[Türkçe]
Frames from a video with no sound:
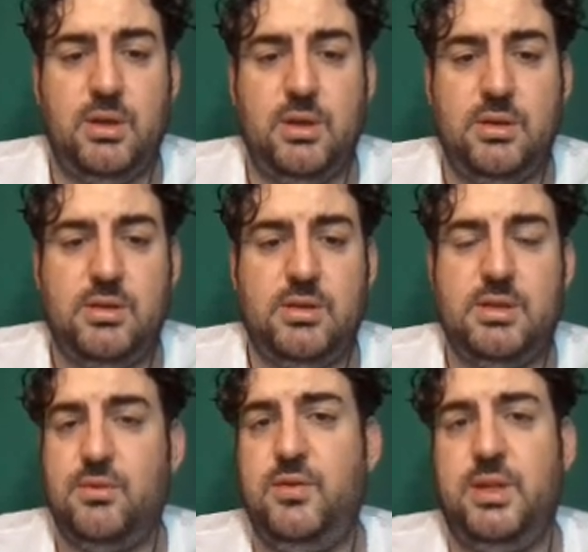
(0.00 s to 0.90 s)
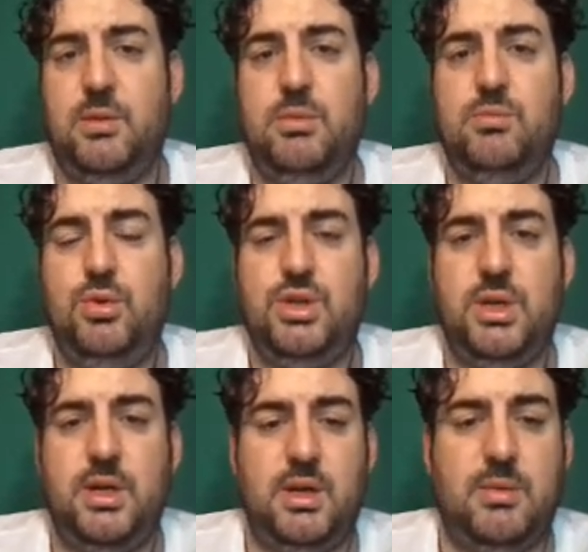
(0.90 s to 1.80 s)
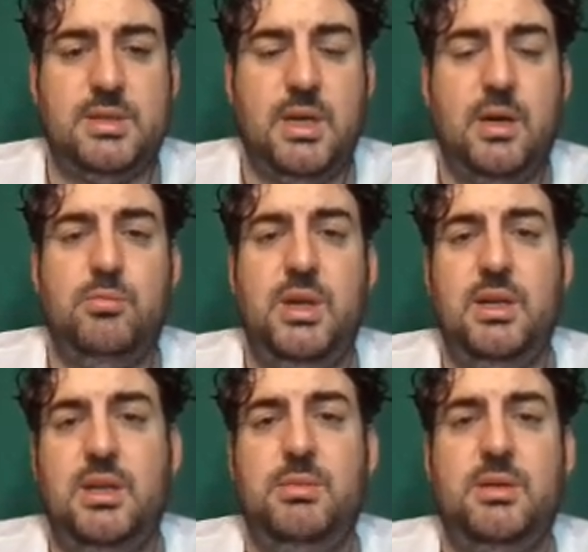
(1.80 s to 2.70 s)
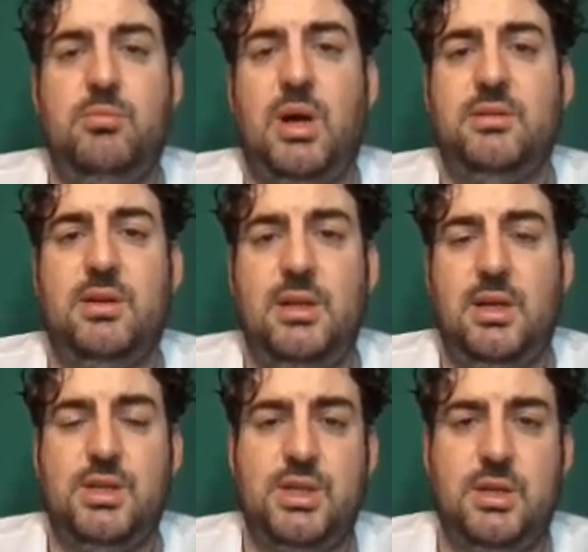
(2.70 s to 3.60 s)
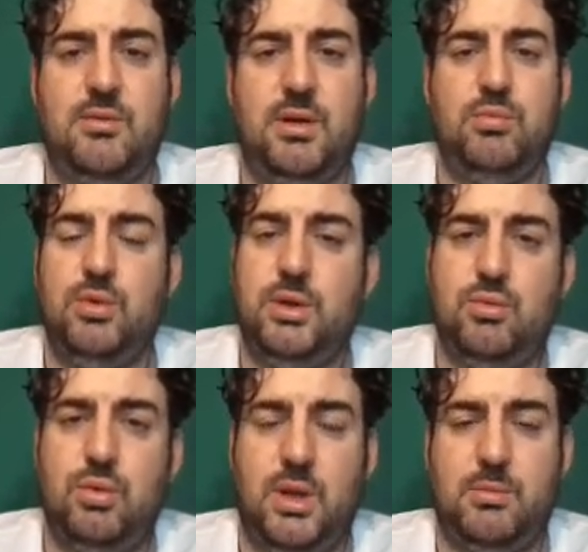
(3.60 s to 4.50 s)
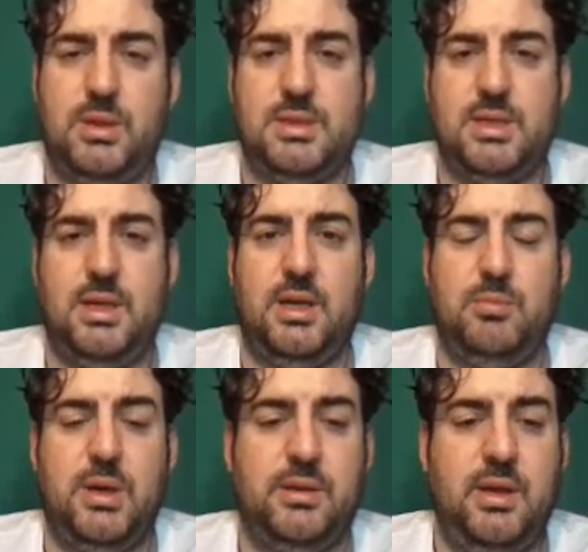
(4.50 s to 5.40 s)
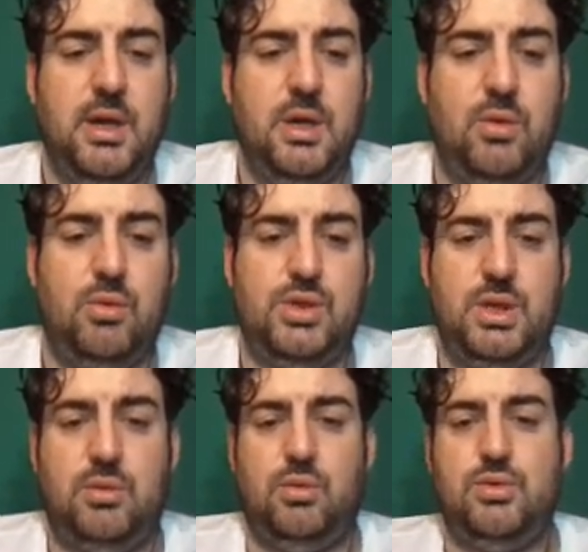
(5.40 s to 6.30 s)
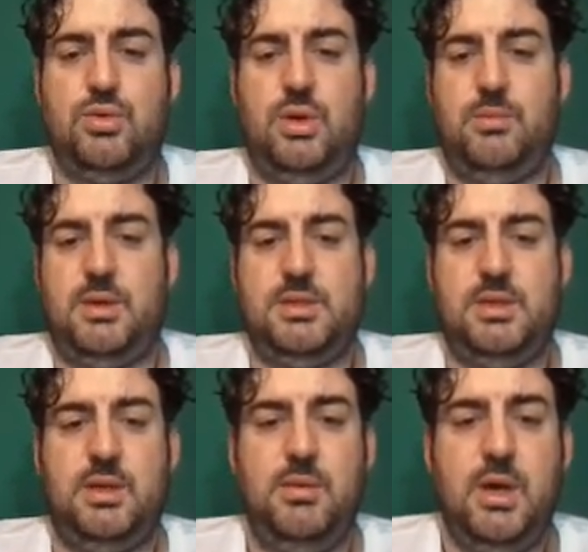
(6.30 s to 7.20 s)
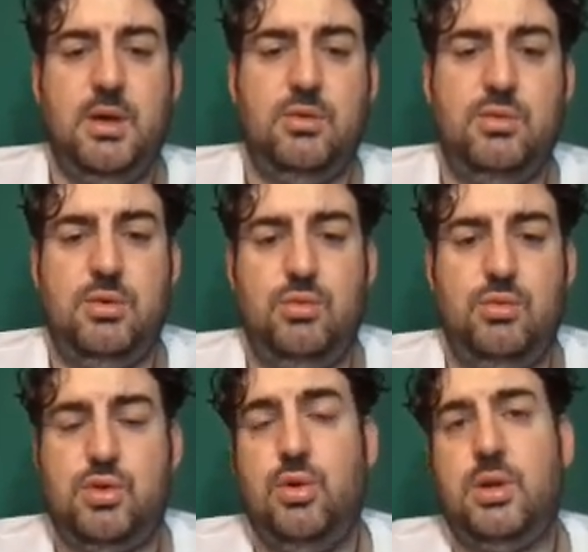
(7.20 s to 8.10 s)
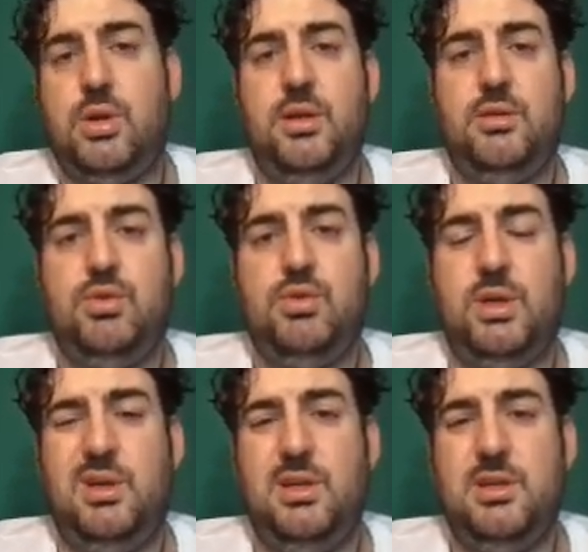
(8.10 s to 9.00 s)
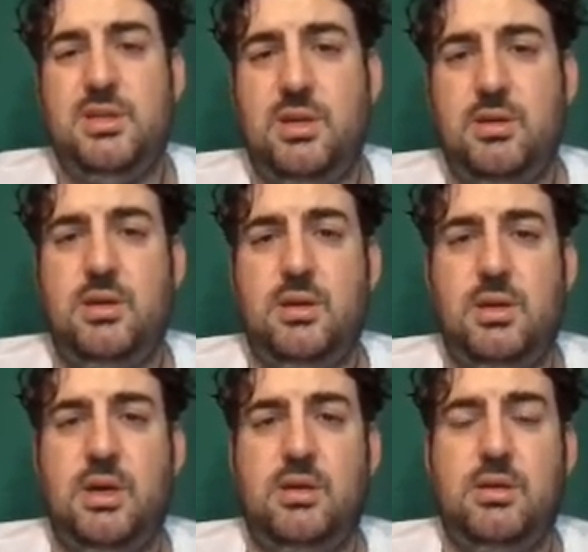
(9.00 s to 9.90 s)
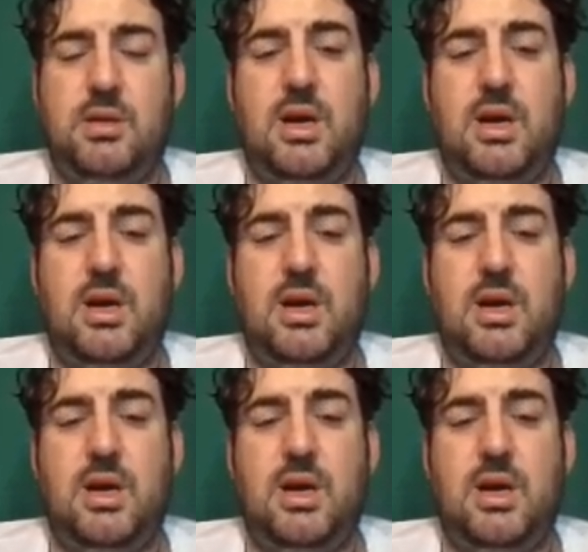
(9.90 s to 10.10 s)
e, sırf vitamin bu işe yaramaz. Belirli bir mantar ilaçları var. Bunları kullanmanız gerekmekte. Öncelikle onu söylemek isterim. 3-4 aydır bu şekildeyse e, e,